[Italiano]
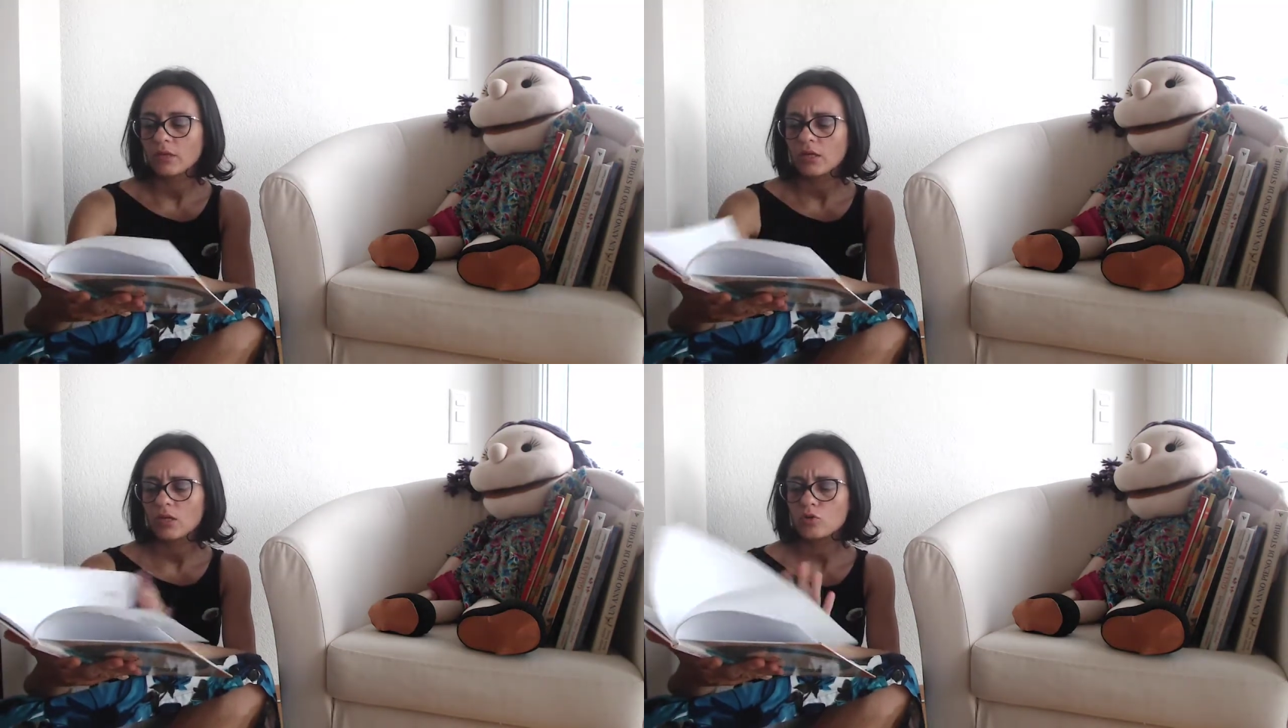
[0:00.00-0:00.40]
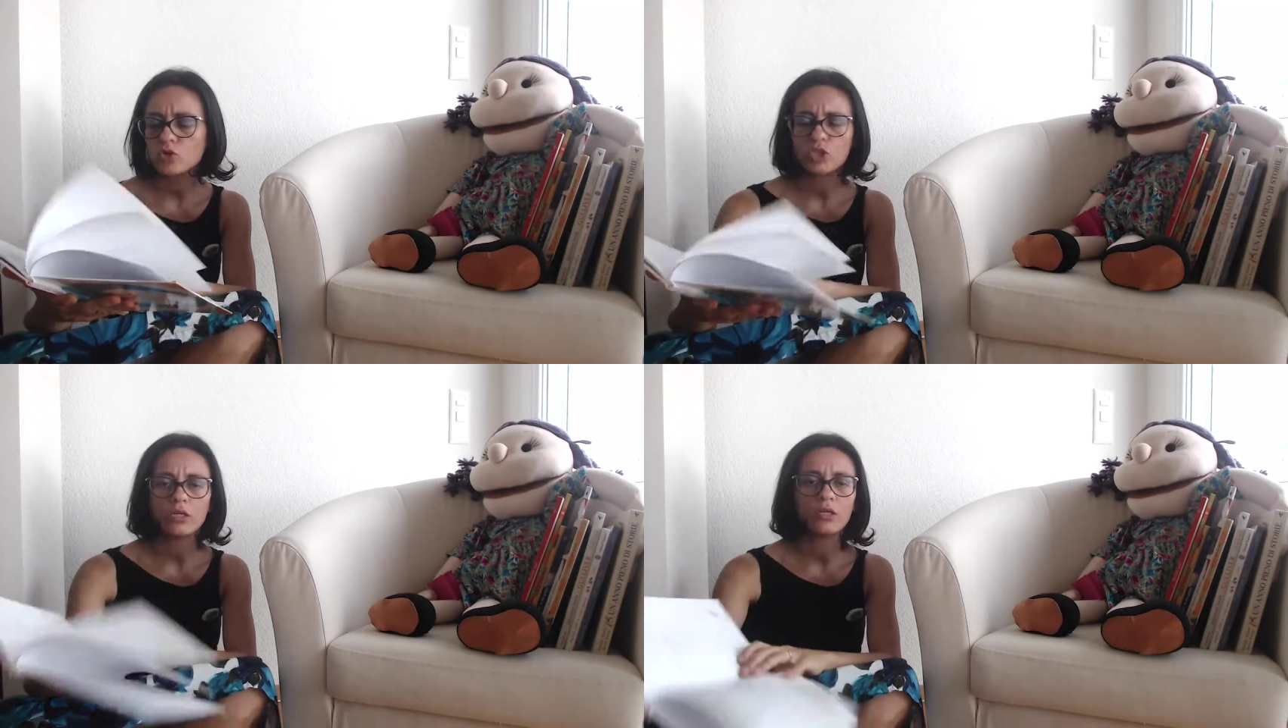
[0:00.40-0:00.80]
E
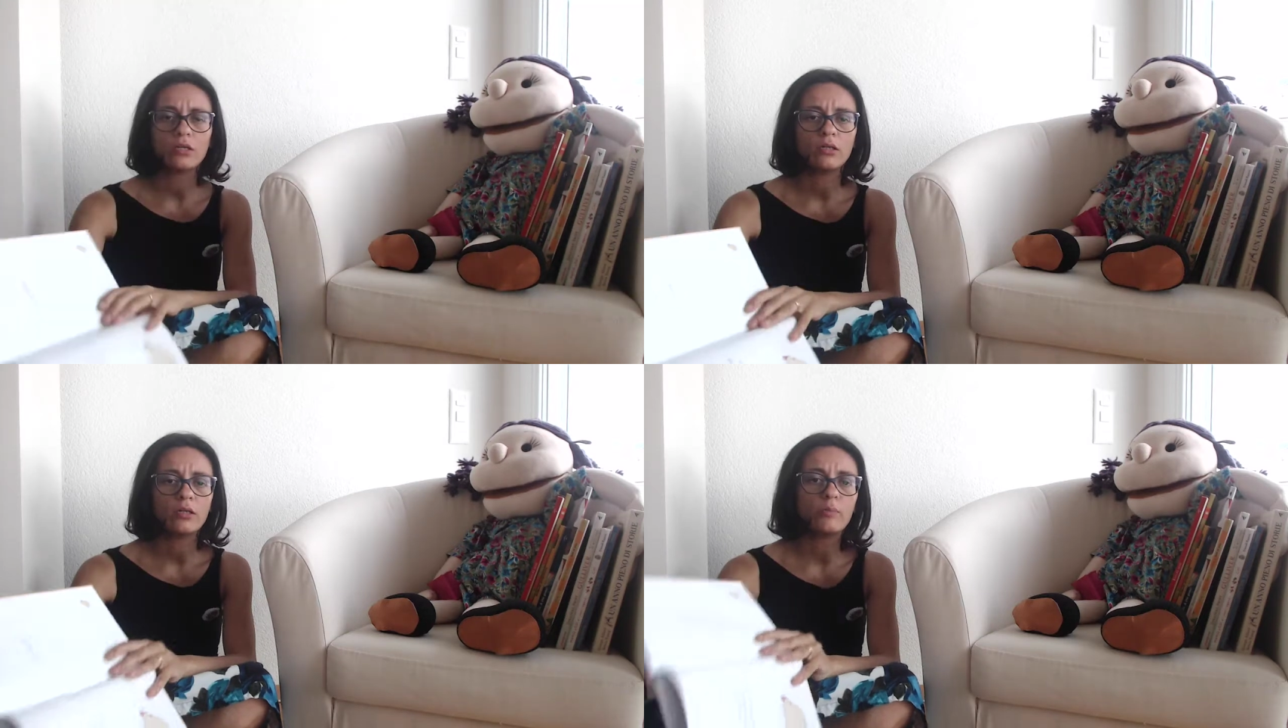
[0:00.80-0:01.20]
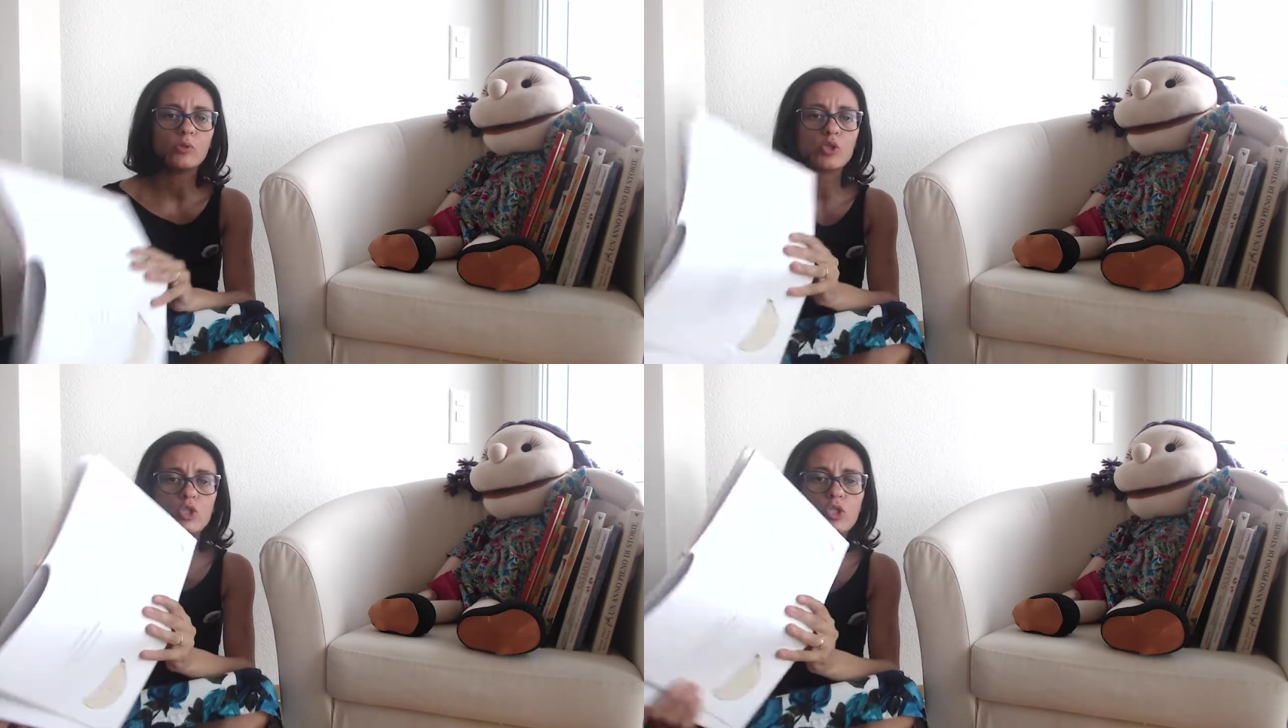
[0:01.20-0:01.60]
così eh,
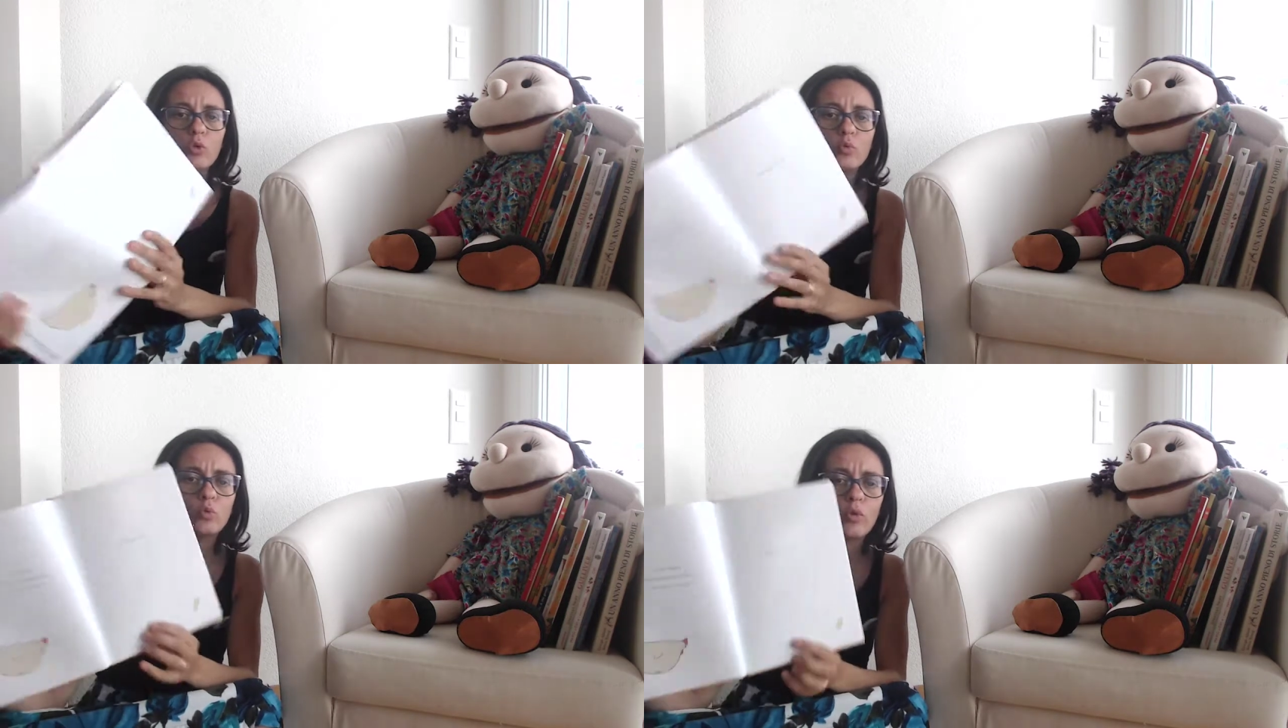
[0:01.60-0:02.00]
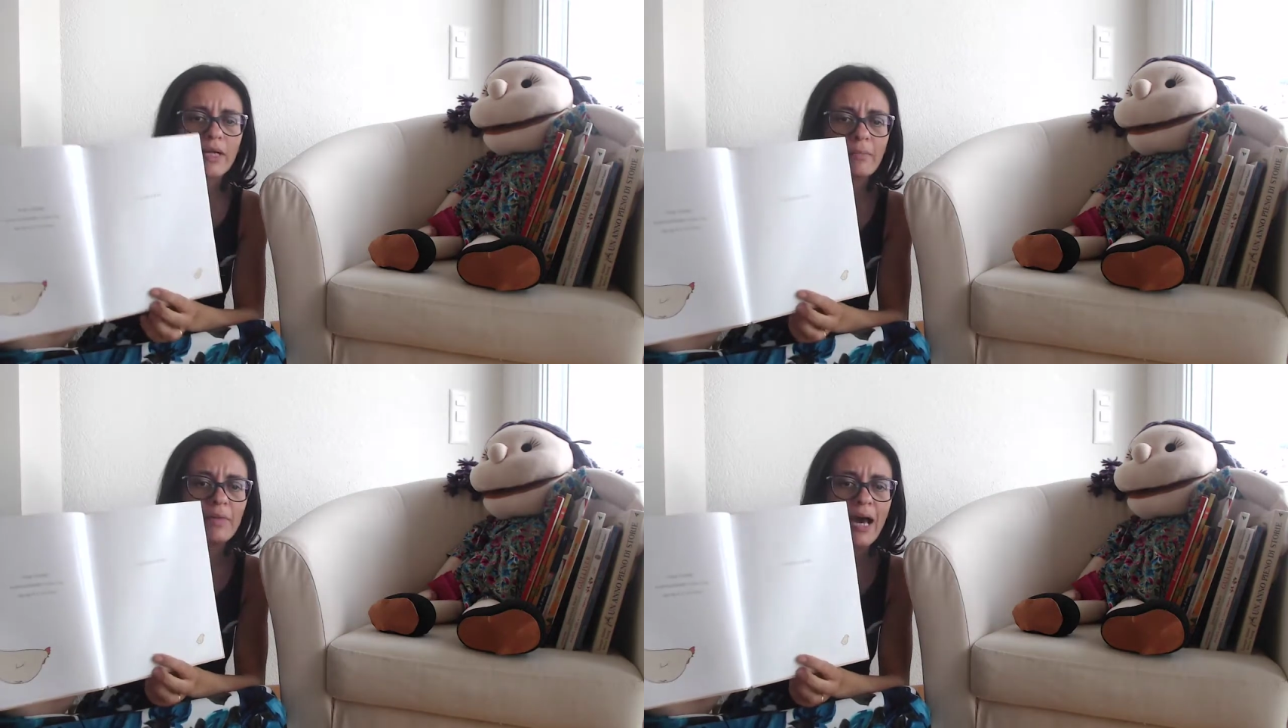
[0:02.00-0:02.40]
Pulcino, tutto
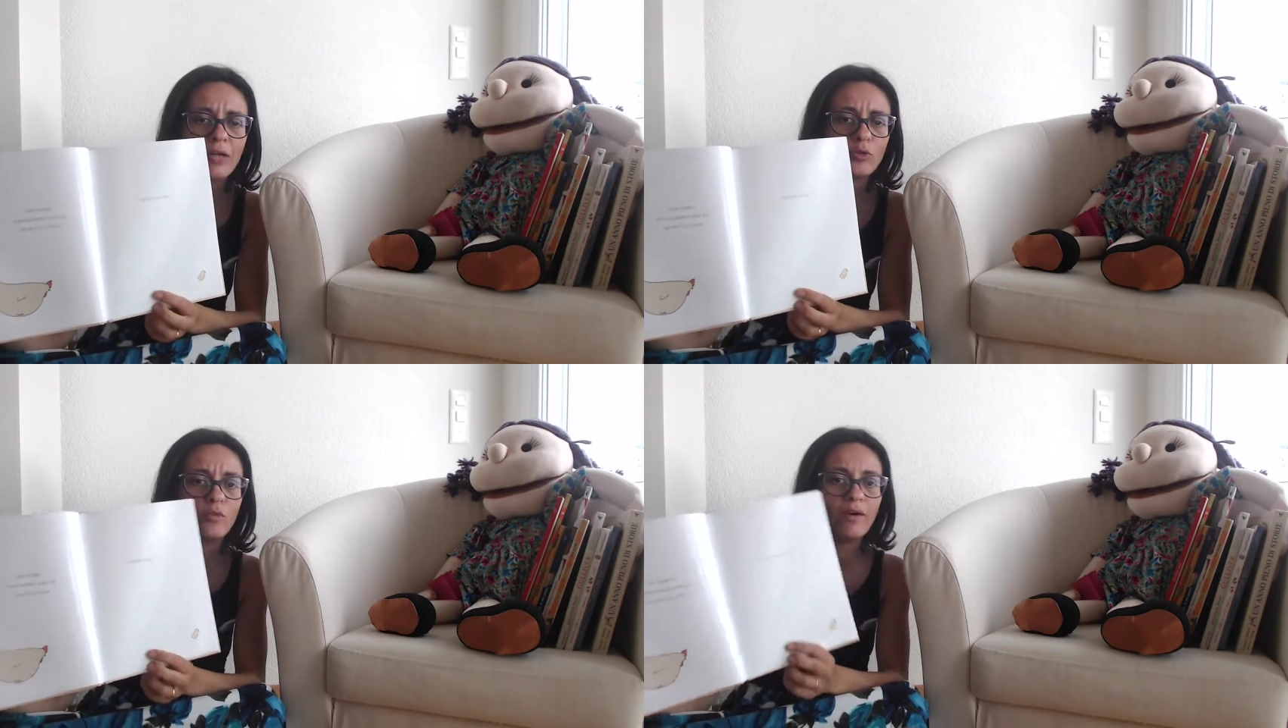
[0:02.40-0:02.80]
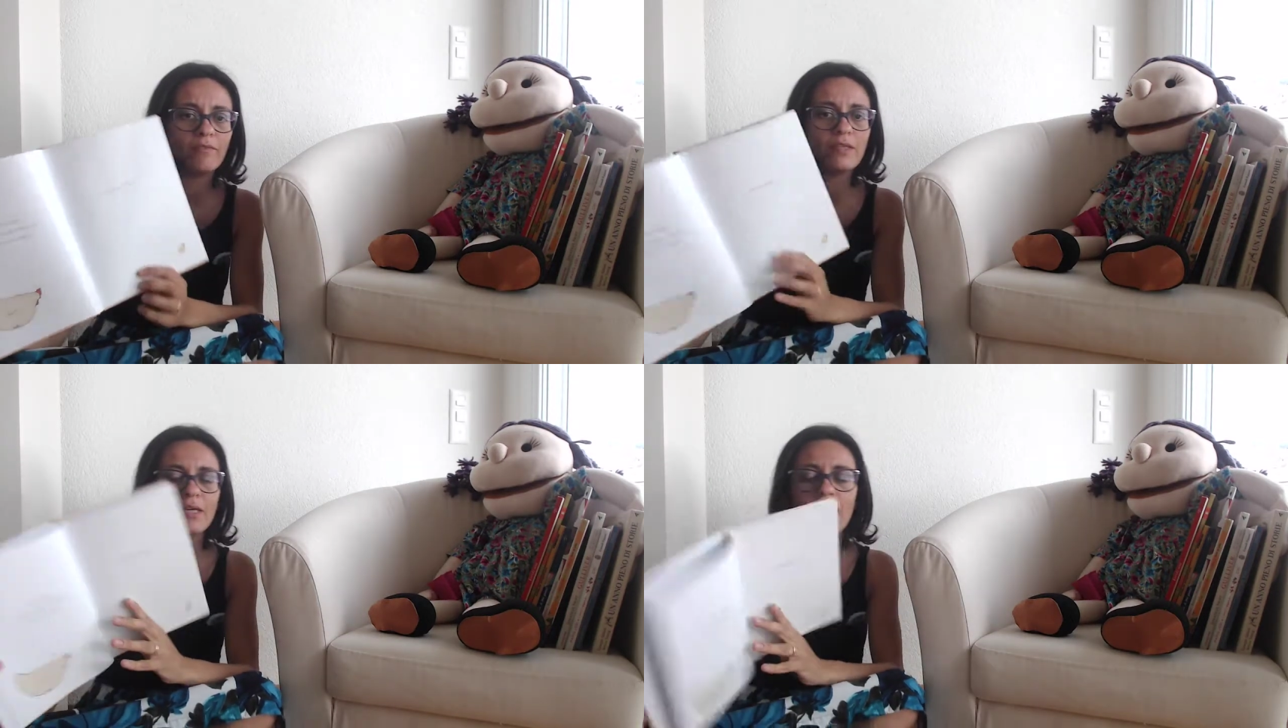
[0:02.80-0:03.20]
arrabbiato, va
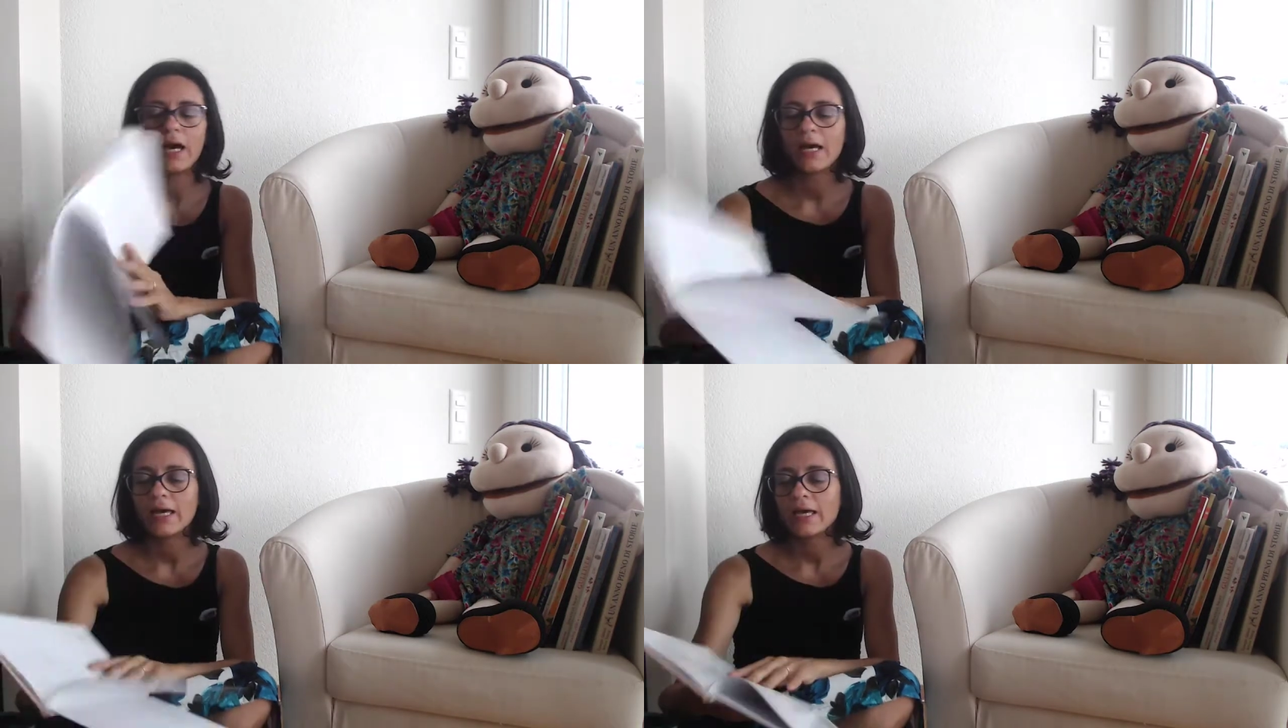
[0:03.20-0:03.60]
via